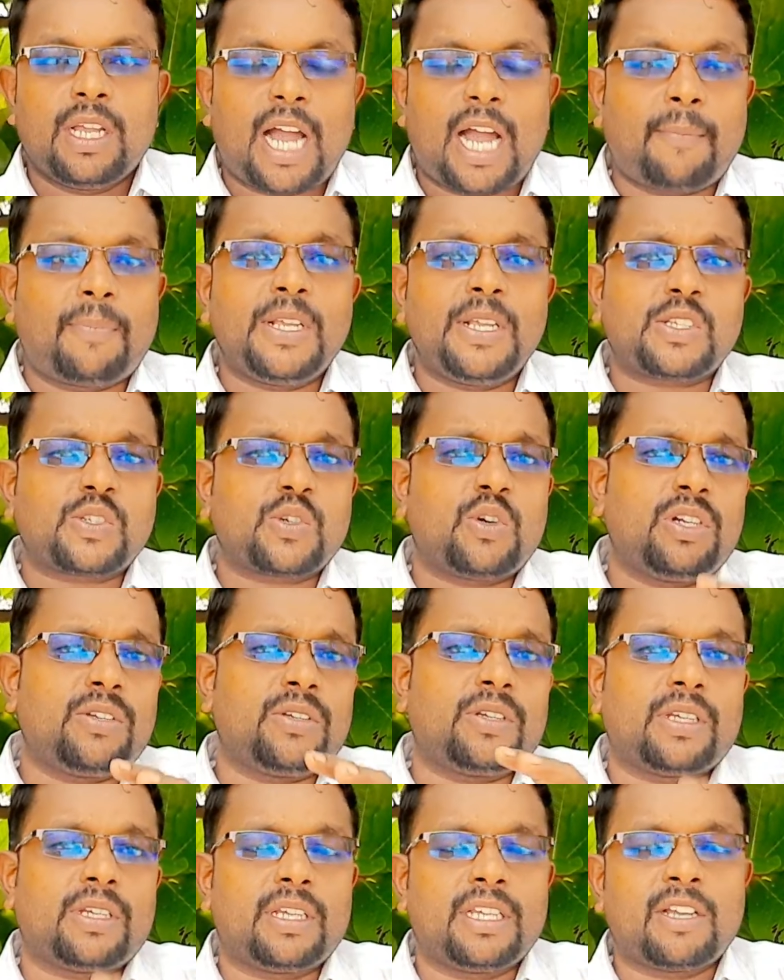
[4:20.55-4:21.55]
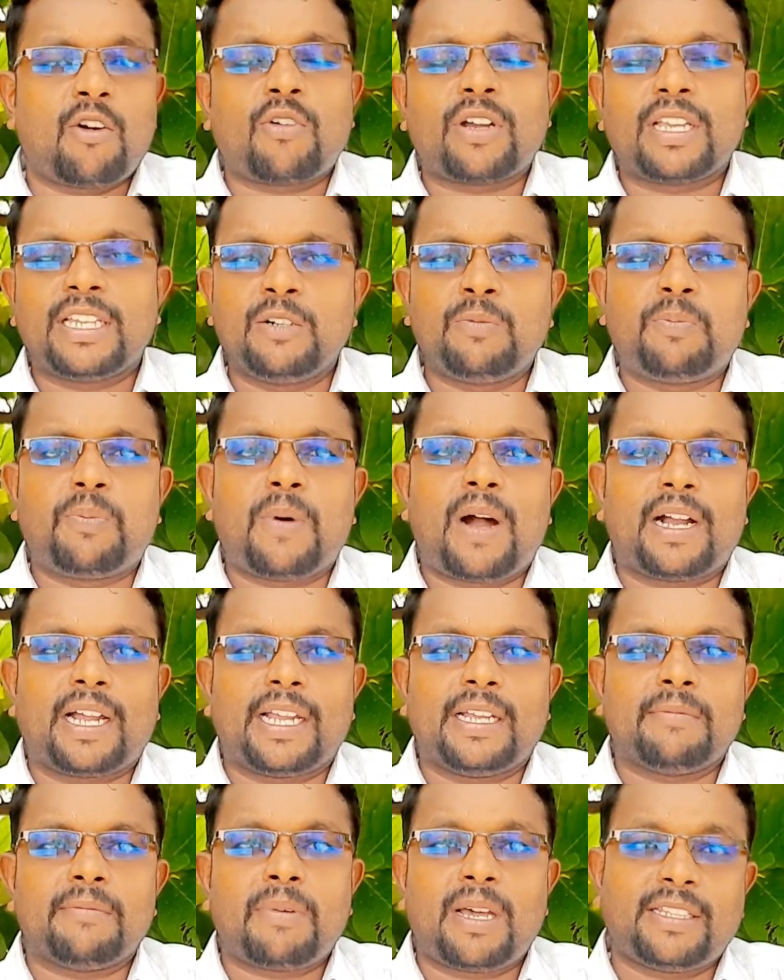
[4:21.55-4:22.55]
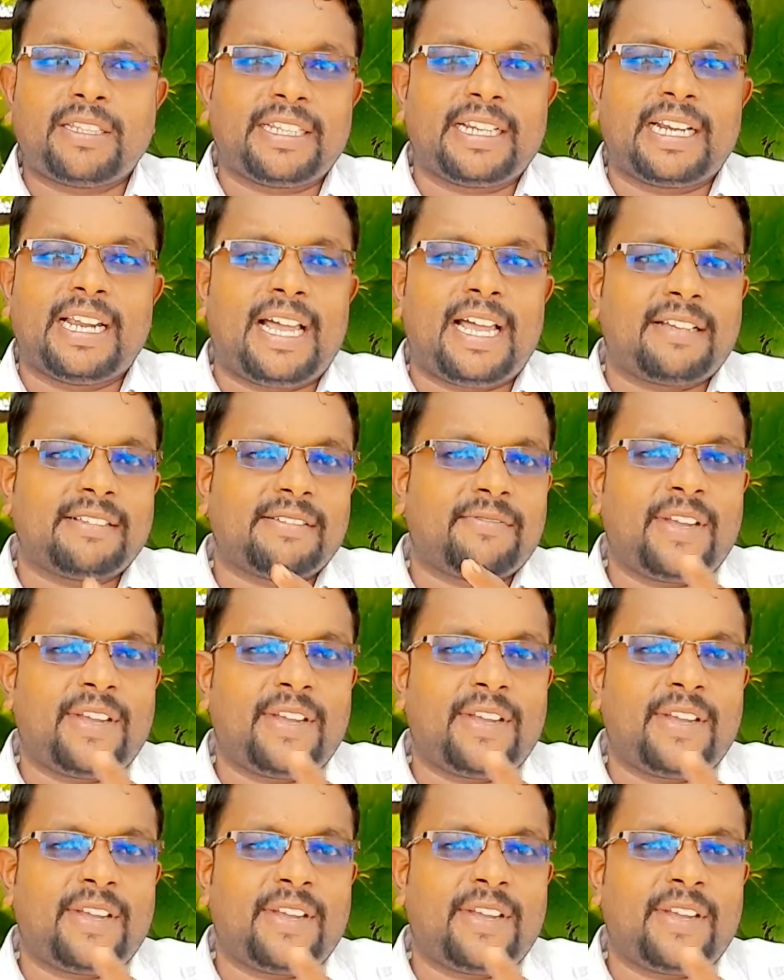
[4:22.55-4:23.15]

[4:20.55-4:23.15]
அப்படி சொல்லி அவங்க இருப்பாங்க பார்த்தீங்களா